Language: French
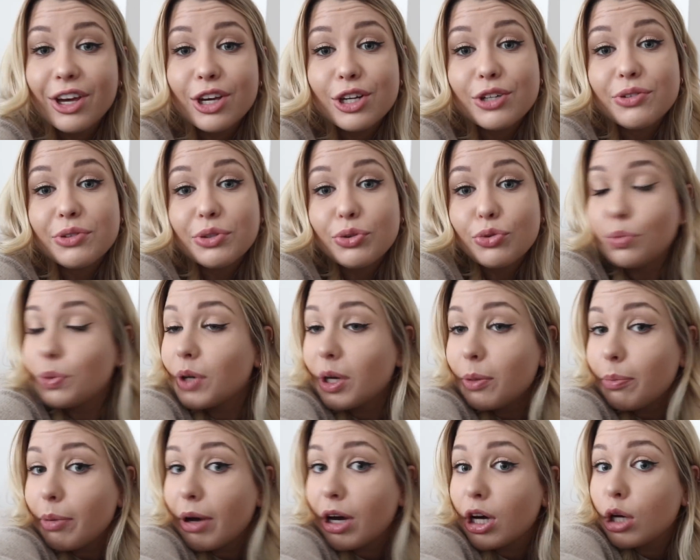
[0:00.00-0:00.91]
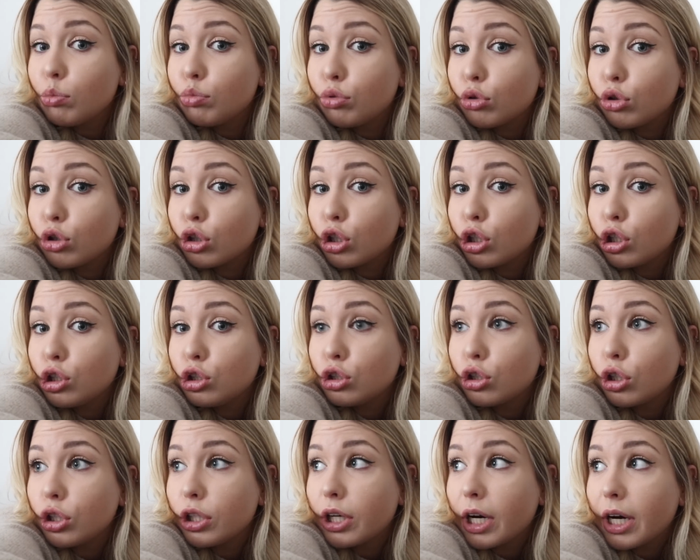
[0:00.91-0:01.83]
je vais tout préparer pour que
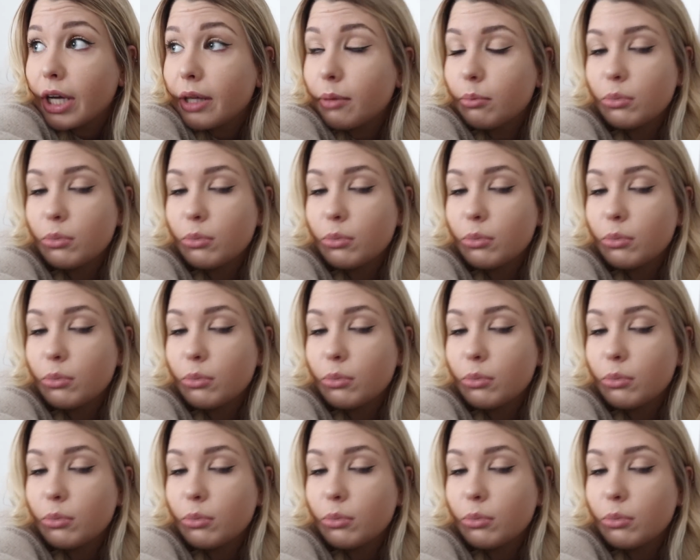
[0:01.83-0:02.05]
je aille.